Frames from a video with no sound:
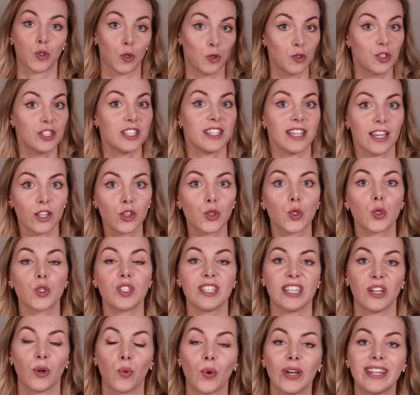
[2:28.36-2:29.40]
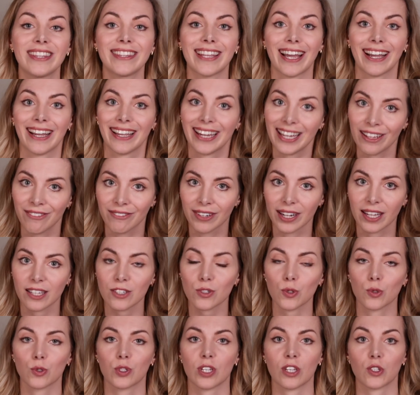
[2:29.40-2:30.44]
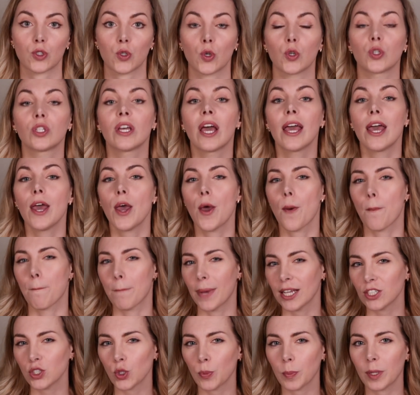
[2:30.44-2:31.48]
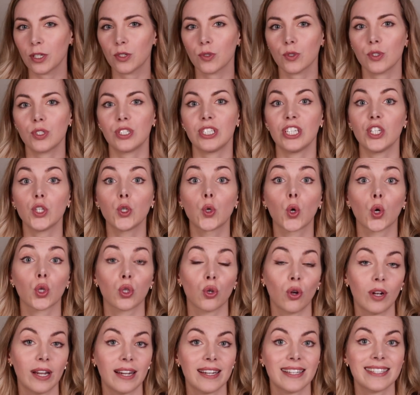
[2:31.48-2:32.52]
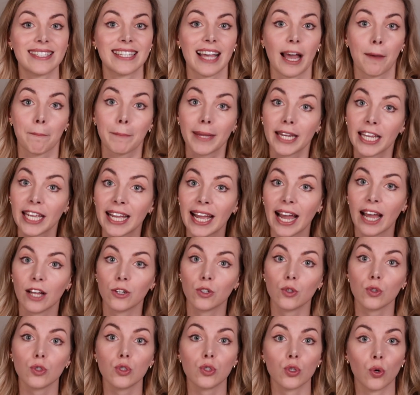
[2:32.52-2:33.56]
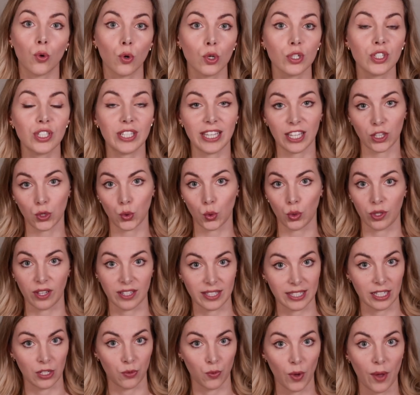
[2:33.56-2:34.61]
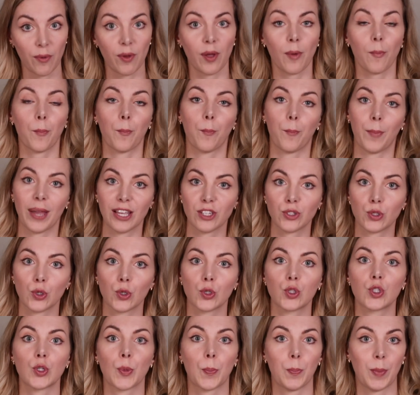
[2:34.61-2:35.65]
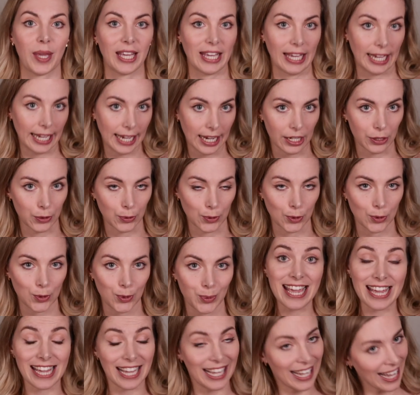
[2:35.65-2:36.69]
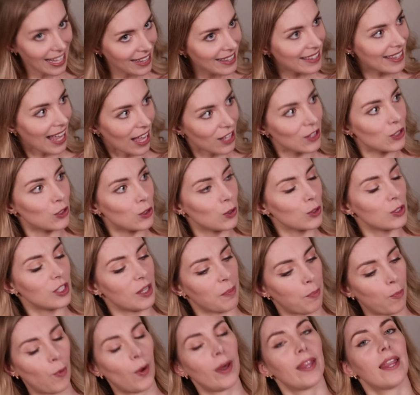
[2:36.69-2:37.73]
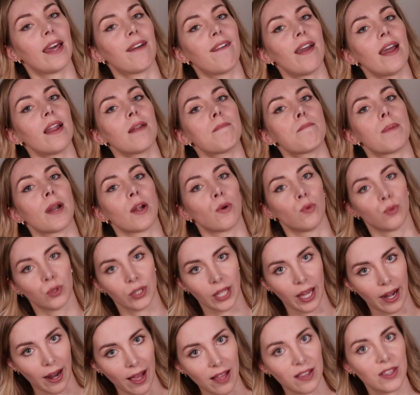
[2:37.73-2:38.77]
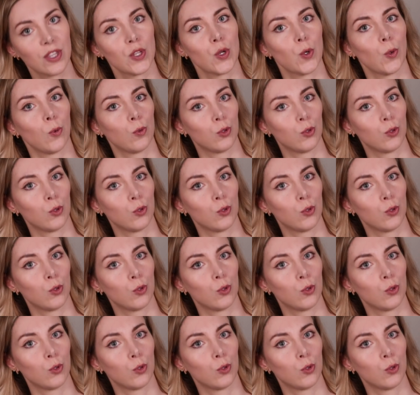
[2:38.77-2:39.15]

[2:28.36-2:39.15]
son 150 grivnas, o sea son más o menos 5 dólares americanos o 119 pesos mexicanos. ¿Y qué tanto se puede ver? Preguntarán